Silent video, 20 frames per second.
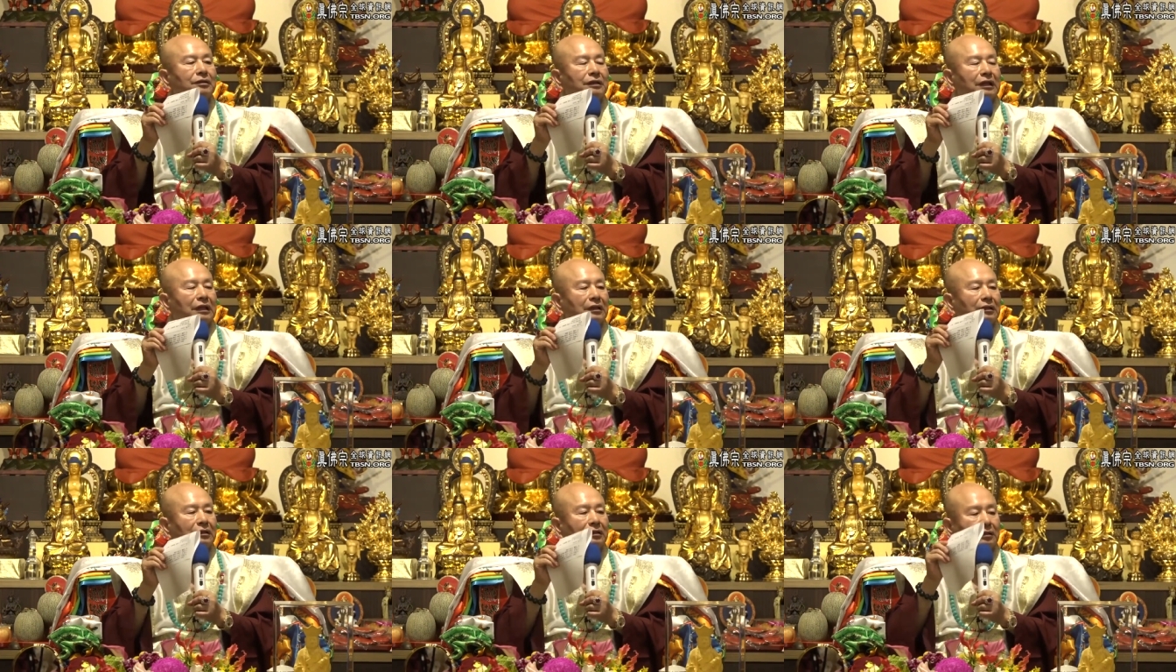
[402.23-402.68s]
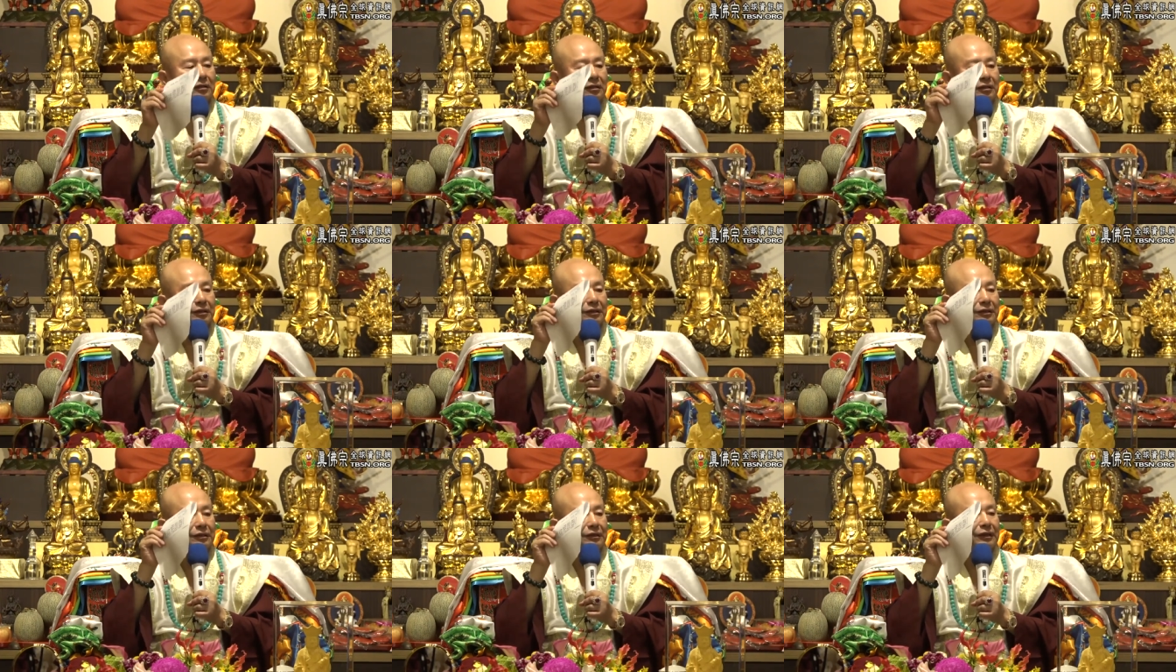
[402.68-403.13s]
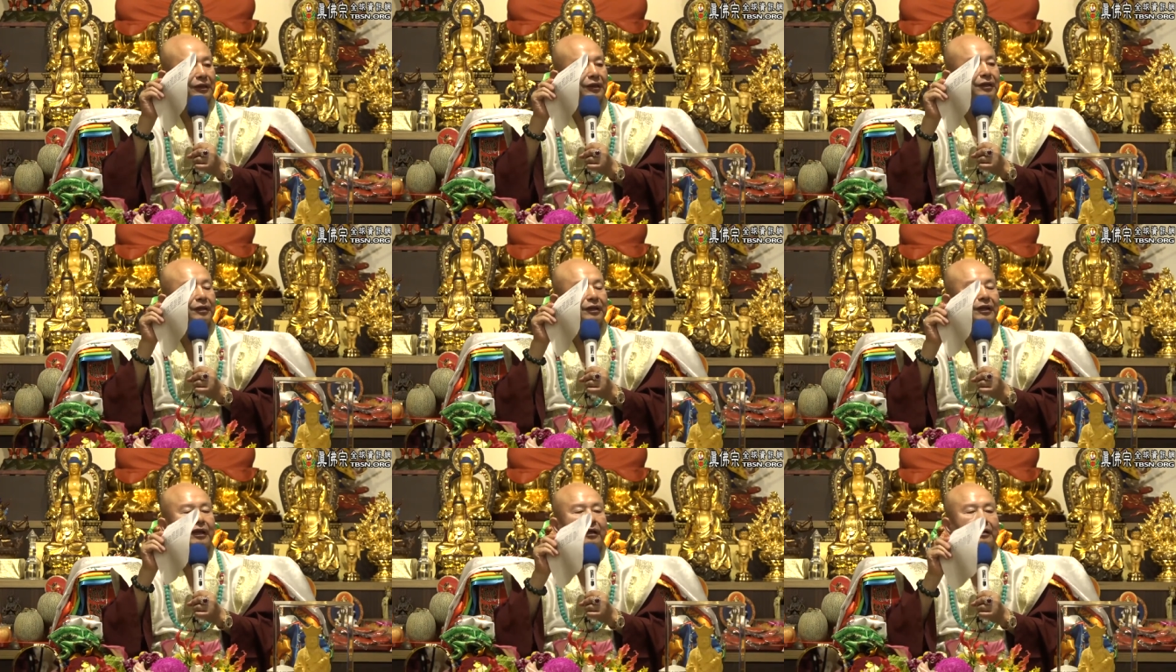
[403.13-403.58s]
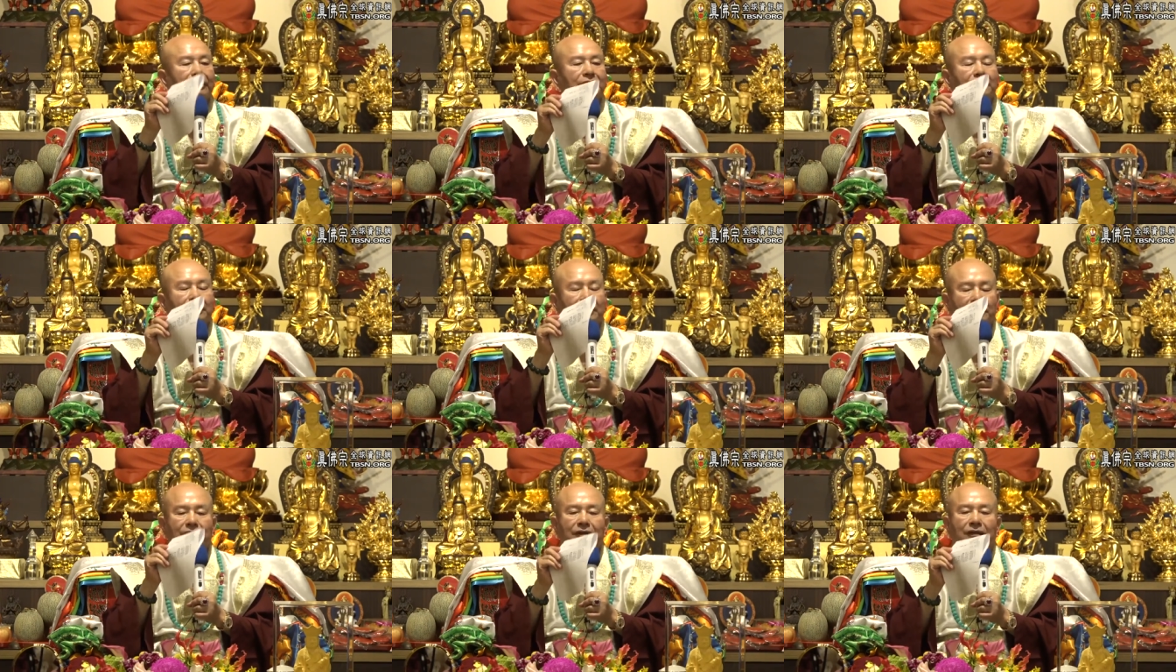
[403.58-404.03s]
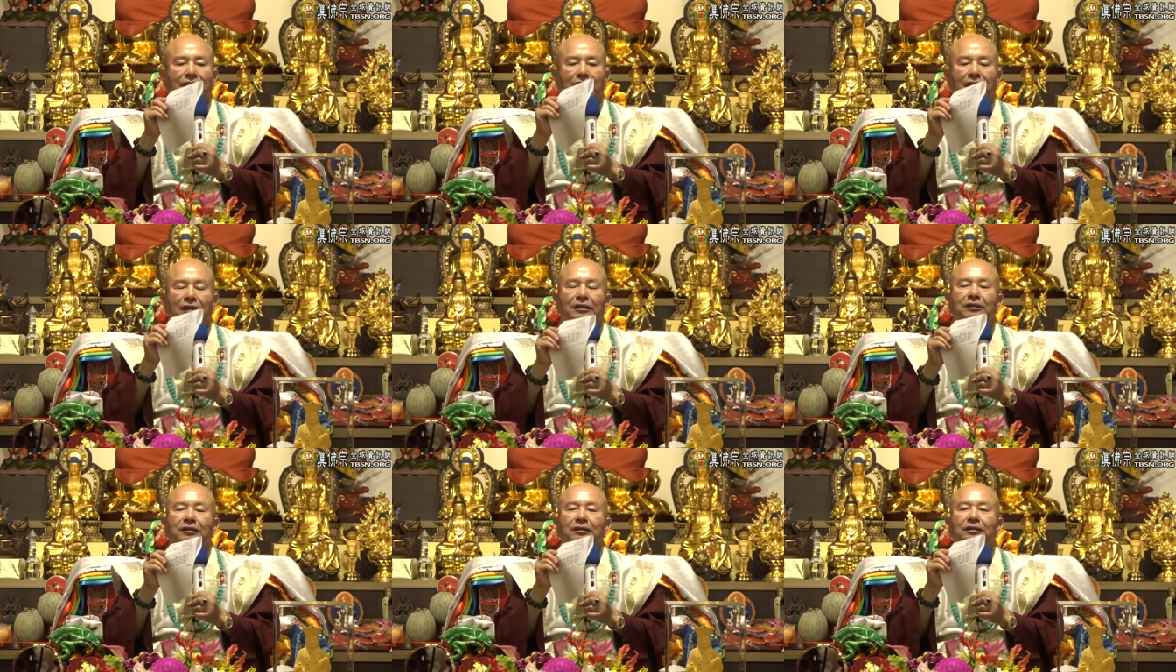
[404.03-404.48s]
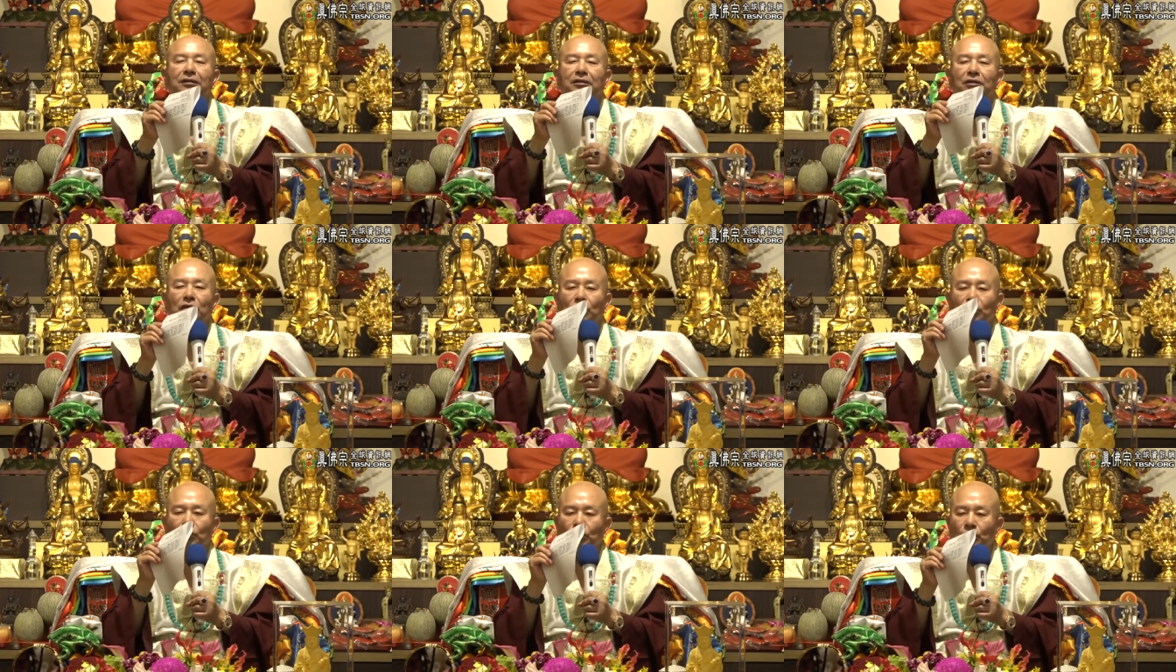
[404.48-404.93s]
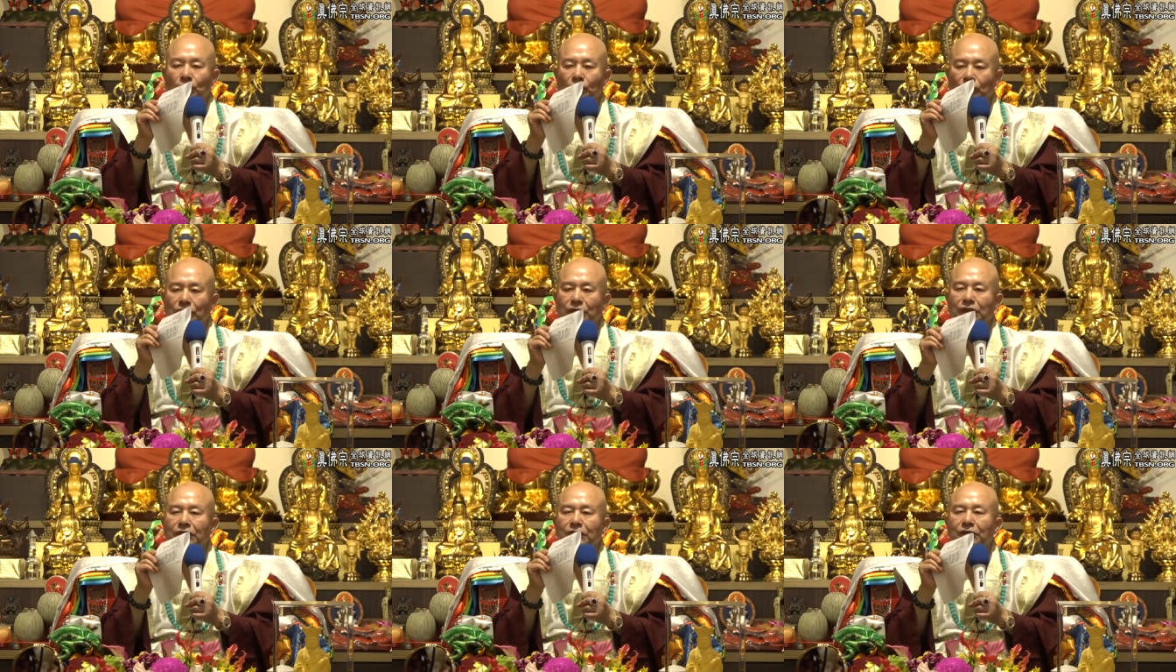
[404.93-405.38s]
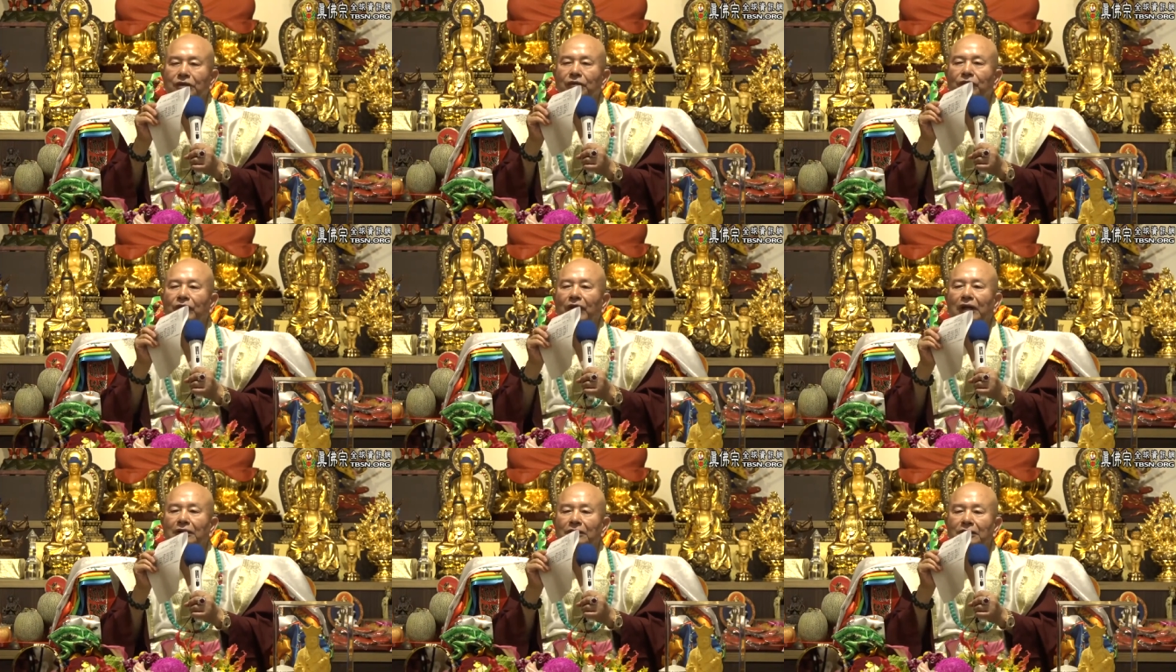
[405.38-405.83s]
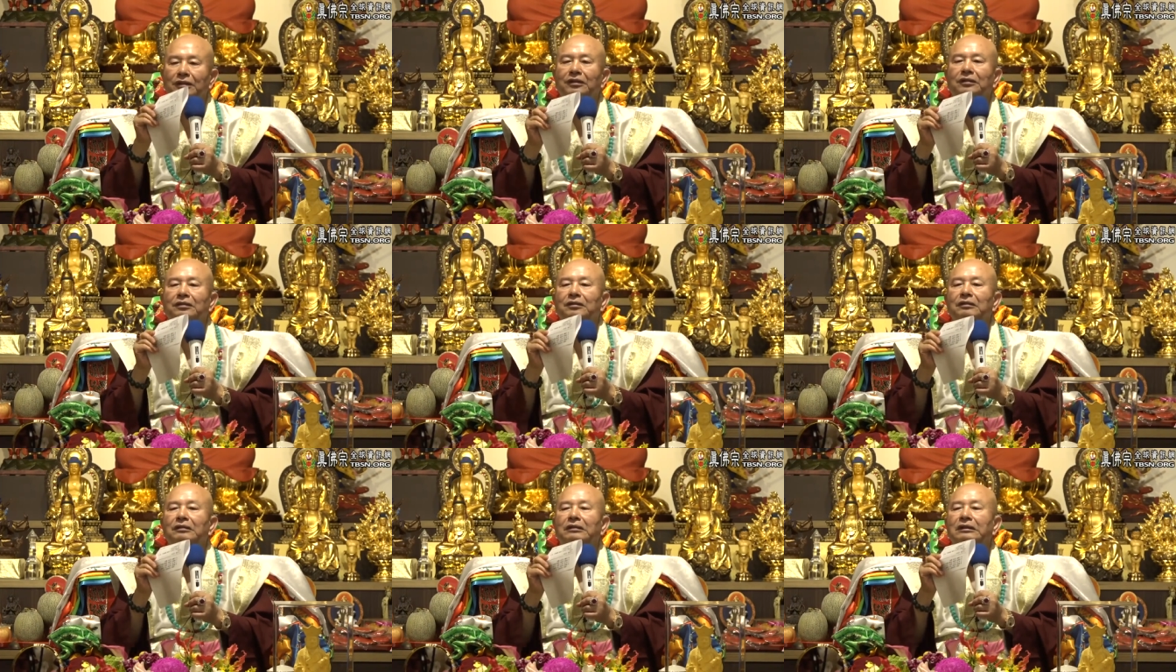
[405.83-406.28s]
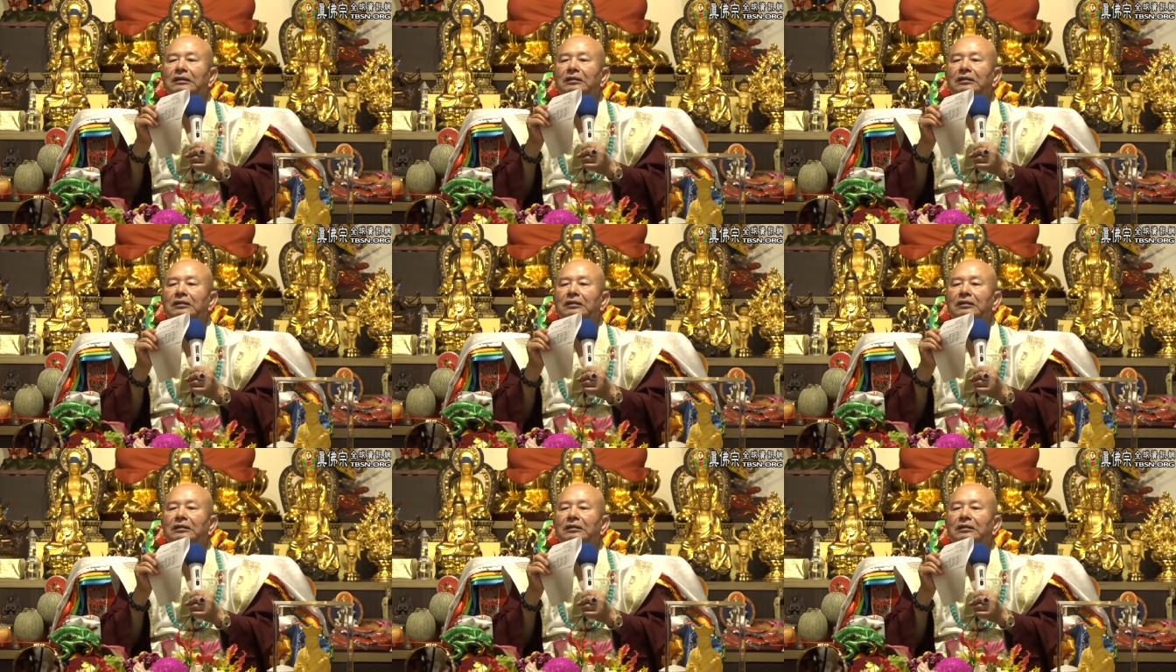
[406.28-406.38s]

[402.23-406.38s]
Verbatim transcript: 在月亮的那里有五色的房地，